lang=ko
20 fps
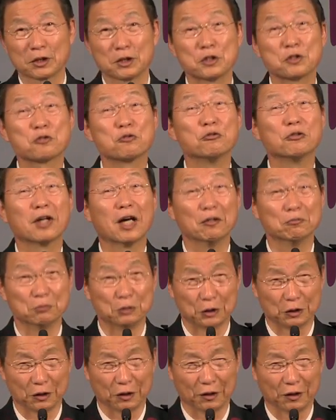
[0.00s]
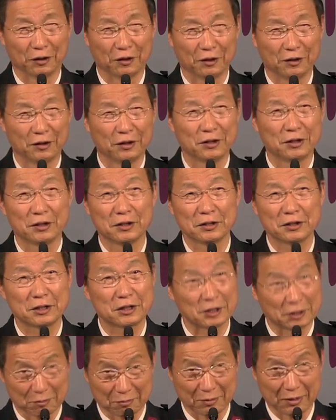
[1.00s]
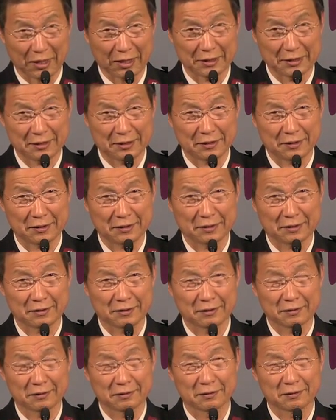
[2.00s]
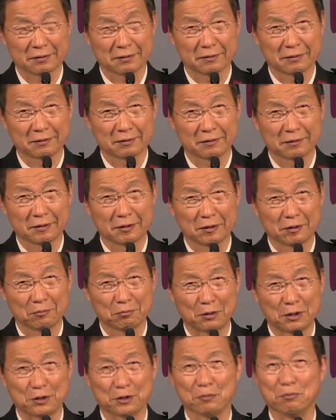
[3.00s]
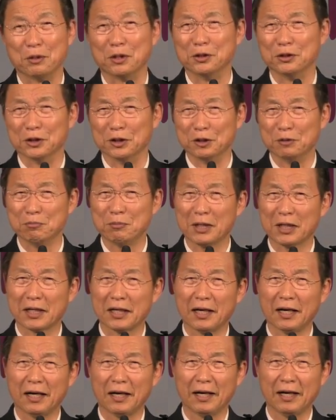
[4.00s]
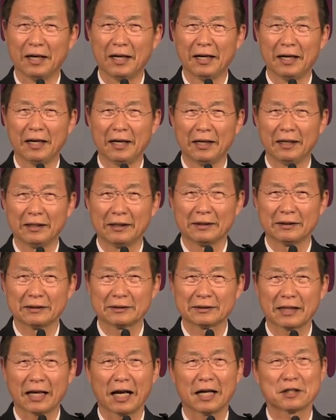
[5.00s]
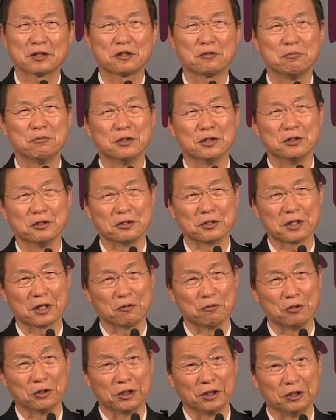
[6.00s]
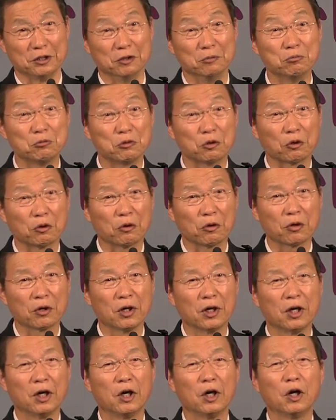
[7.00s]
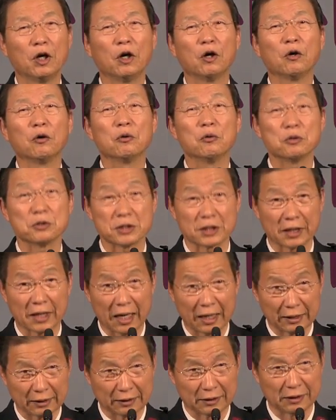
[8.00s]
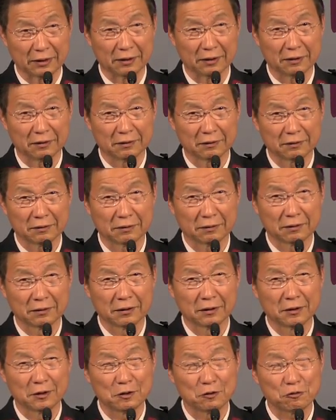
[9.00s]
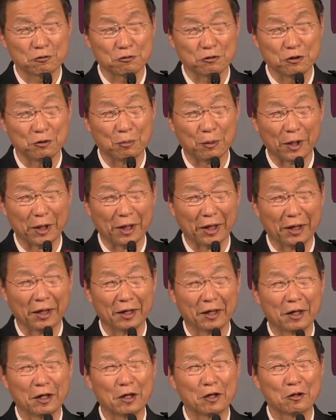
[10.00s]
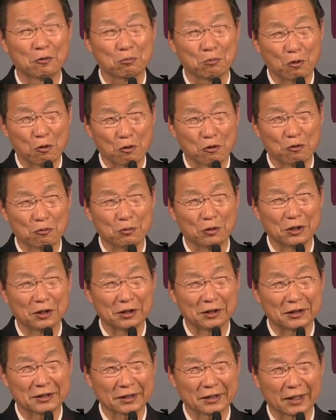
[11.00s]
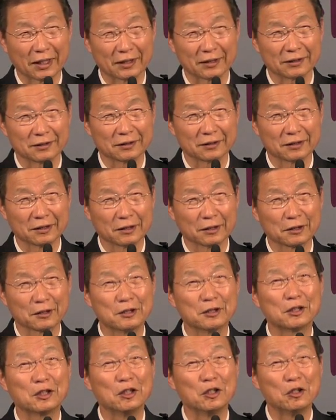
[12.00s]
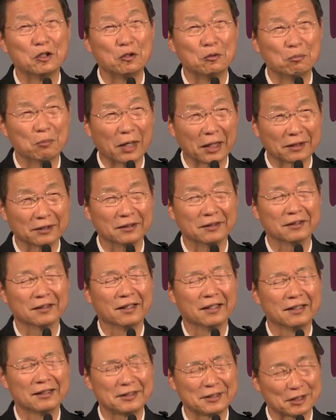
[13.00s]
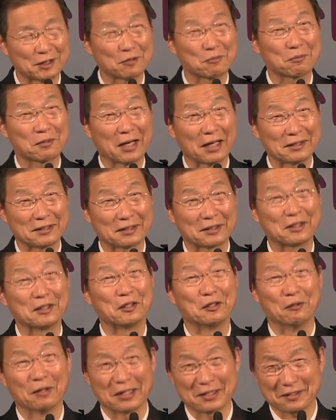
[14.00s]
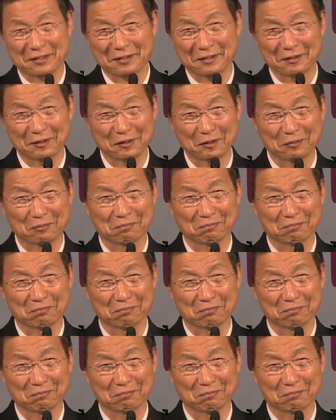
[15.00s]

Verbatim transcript: 그 순간부터 지금까지 벌써 몇 년입니까? 40년 세월이 넘도록 오직 한 길, 주님의 복음을 전하는 그 길만을 지금까지 걸어왔어.